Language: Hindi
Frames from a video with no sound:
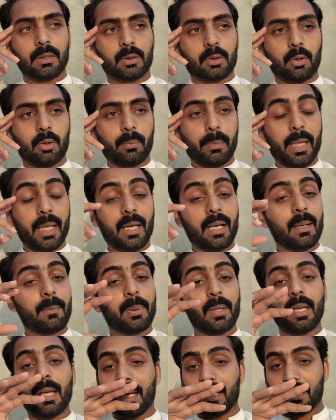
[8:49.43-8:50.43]
तो मैंने कहा
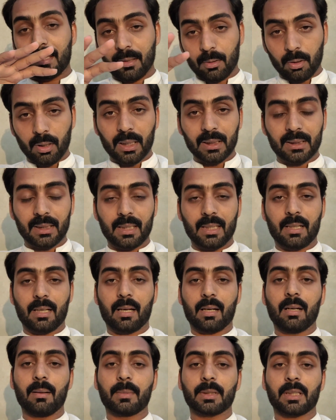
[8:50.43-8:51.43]
भाई ऐसी कोई गलती नहीं
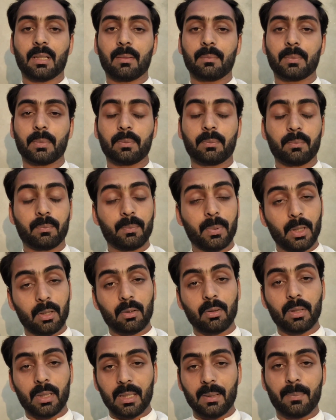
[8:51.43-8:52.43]
करना मतलब
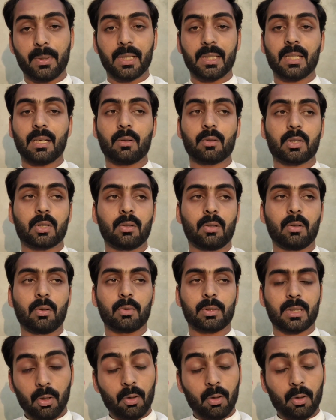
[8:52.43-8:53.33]
बिल्कुल नहीं भेजना उसको